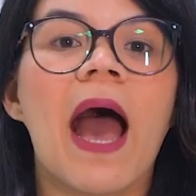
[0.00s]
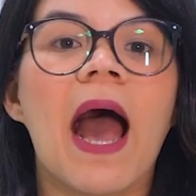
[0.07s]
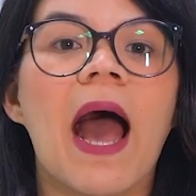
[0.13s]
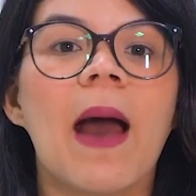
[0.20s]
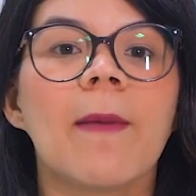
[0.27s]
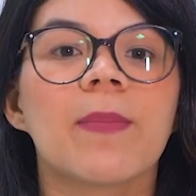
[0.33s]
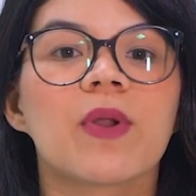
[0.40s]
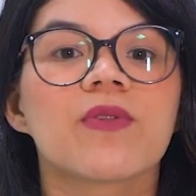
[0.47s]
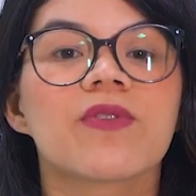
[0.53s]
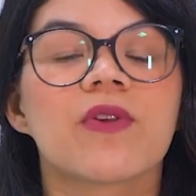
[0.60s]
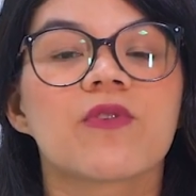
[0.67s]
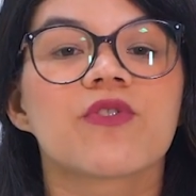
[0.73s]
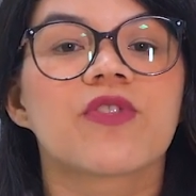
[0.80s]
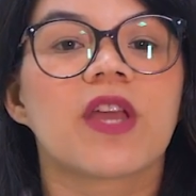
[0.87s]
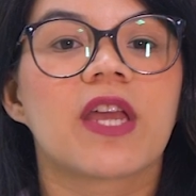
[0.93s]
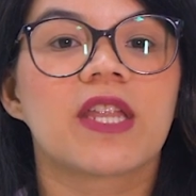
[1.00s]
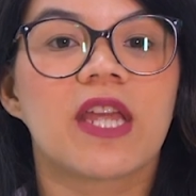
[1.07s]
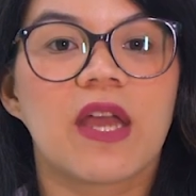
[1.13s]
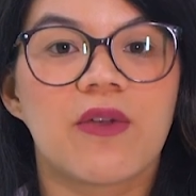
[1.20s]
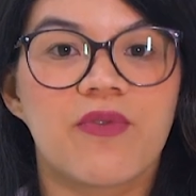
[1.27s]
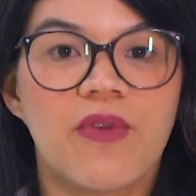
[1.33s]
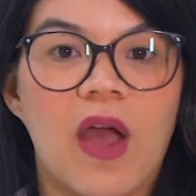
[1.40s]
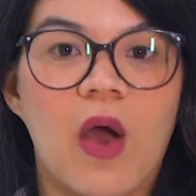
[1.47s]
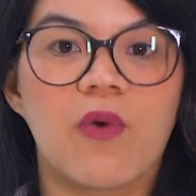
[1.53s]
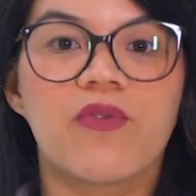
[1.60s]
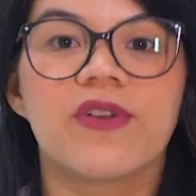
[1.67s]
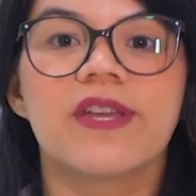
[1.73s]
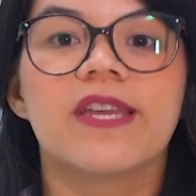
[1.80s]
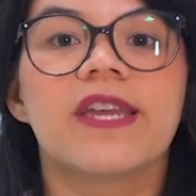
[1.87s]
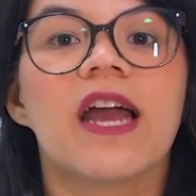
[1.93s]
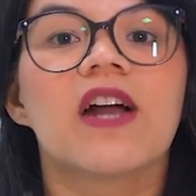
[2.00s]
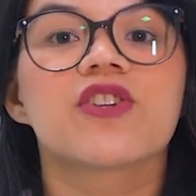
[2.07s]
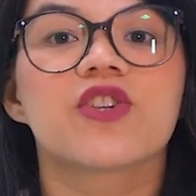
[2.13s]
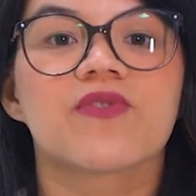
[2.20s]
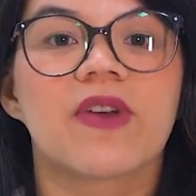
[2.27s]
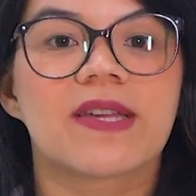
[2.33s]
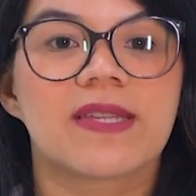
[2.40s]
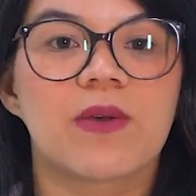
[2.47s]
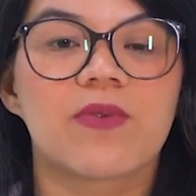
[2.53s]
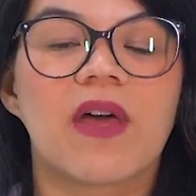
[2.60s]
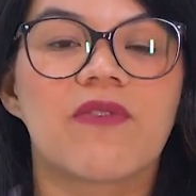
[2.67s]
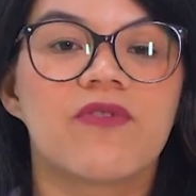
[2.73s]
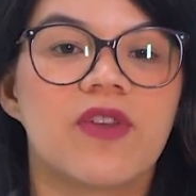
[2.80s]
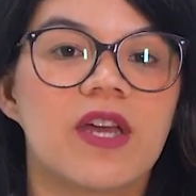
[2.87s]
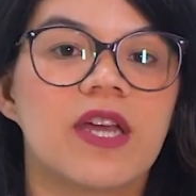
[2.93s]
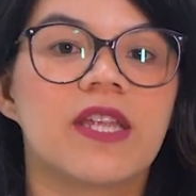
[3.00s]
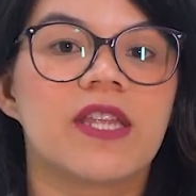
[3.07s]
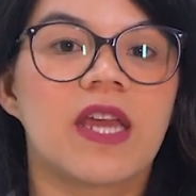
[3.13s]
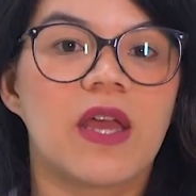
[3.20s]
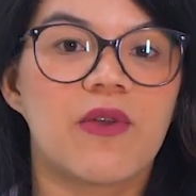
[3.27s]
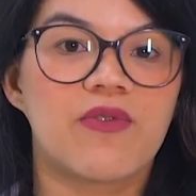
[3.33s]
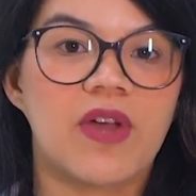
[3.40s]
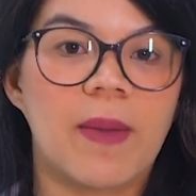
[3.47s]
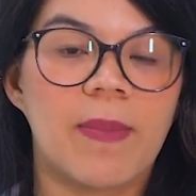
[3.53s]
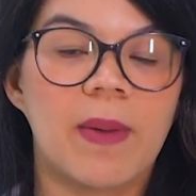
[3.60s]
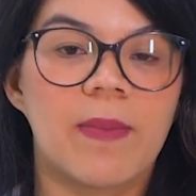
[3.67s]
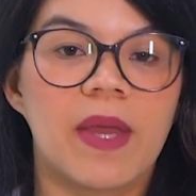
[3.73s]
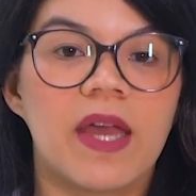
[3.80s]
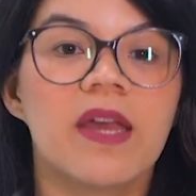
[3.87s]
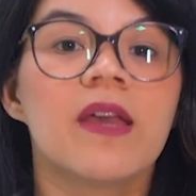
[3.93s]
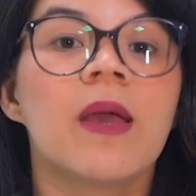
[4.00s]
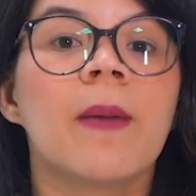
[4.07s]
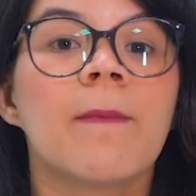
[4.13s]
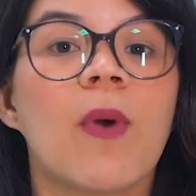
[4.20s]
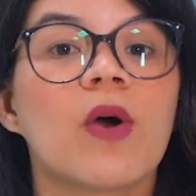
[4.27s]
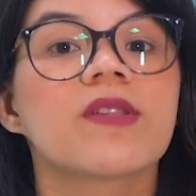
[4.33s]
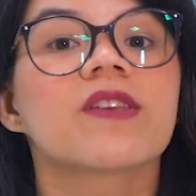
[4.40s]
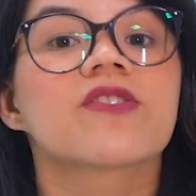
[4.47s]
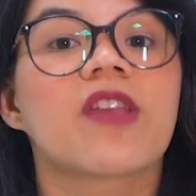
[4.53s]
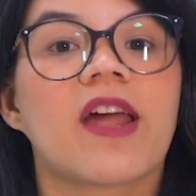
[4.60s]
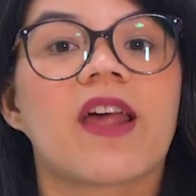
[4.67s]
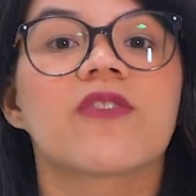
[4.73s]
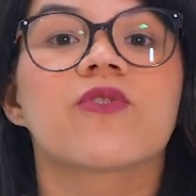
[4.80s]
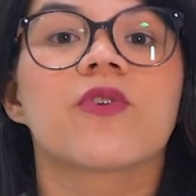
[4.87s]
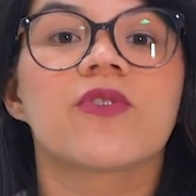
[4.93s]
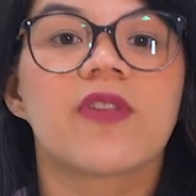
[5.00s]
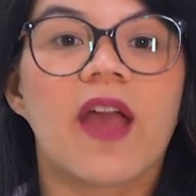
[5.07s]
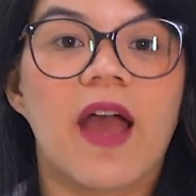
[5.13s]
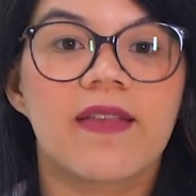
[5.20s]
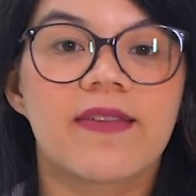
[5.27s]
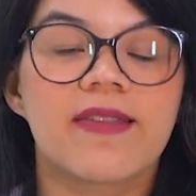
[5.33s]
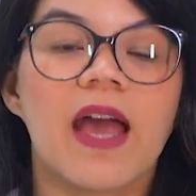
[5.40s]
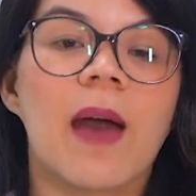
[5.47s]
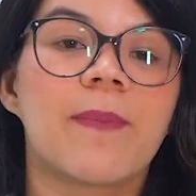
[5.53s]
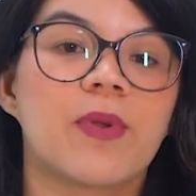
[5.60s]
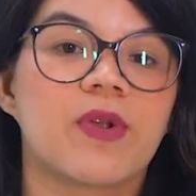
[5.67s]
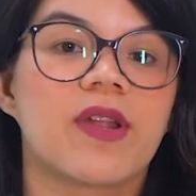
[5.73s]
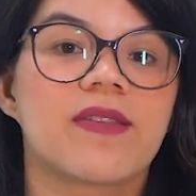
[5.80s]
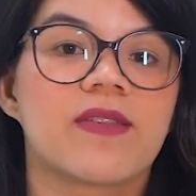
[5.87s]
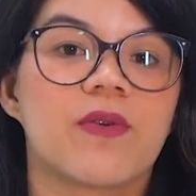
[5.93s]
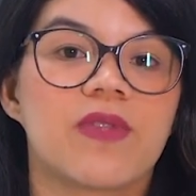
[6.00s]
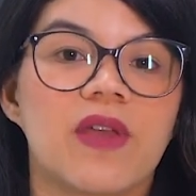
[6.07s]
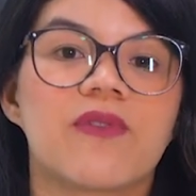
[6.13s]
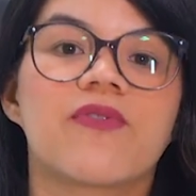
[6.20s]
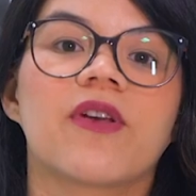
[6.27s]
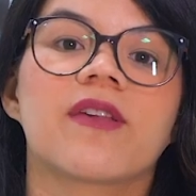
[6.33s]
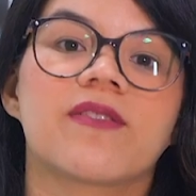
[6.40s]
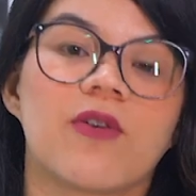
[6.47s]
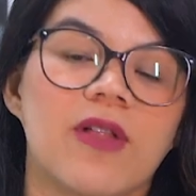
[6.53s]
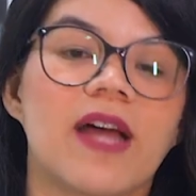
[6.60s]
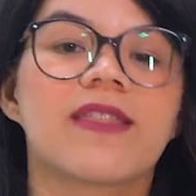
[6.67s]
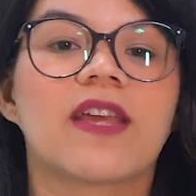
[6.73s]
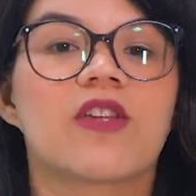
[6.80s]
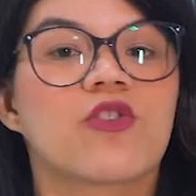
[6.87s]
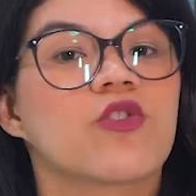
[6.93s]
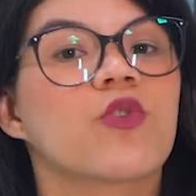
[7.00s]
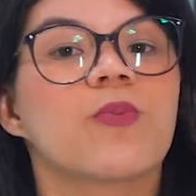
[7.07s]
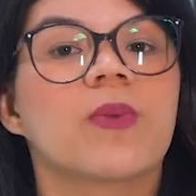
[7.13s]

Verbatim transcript: a produção de TNF-alfa e a ativação da via NF-KB podem estar associadas à progressão da infecção latente de